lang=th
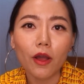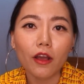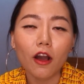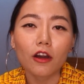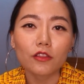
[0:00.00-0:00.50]
พลอ
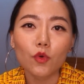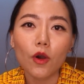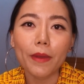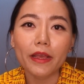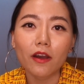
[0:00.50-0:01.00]
ยขอตั
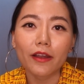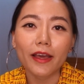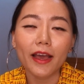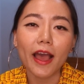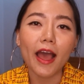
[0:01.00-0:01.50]
วไปก่อน
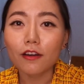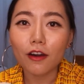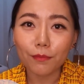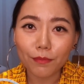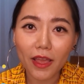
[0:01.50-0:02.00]
นะคะ
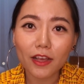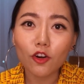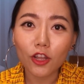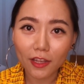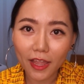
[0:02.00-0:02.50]
ก่อนไป
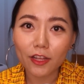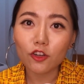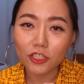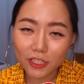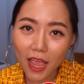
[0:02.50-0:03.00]
กดไลค์
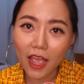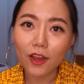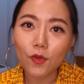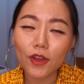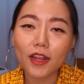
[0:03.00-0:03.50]
กดแชร์
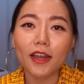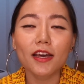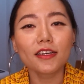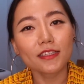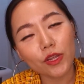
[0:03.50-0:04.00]
ให้ด้วยนะ
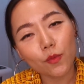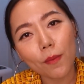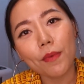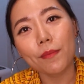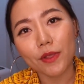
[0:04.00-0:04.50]
ถ้าเกิดคิด
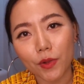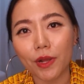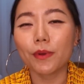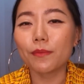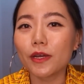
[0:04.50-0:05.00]
ว่าเป็นประโยช
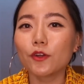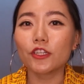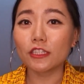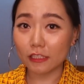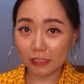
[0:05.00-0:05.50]
น์กับเพื่อนๆค
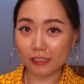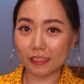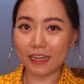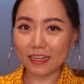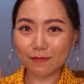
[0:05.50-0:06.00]
นอื่
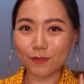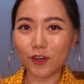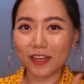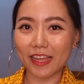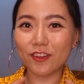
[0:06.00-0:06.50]
นๆอย่าลืม
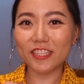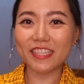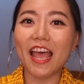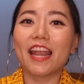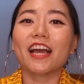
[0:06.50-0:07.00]
กดไลค์กด
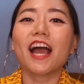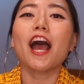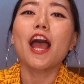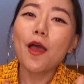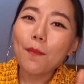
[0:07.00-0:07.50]
แชร์นะคะ
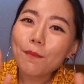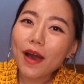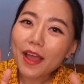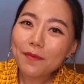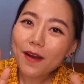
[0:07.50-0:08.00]

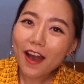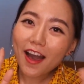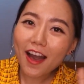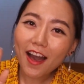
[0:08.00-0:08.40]
บายบา